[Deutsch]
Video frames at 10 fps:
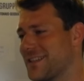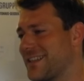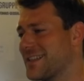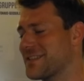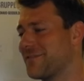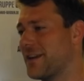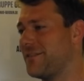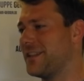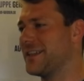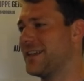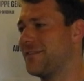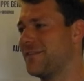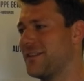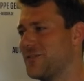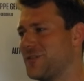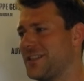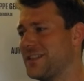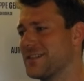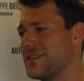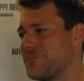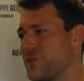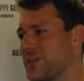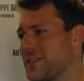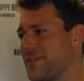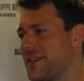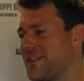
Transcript: an die ganzen freiwilligen Helfer, ohne die das nicht möglich wäre.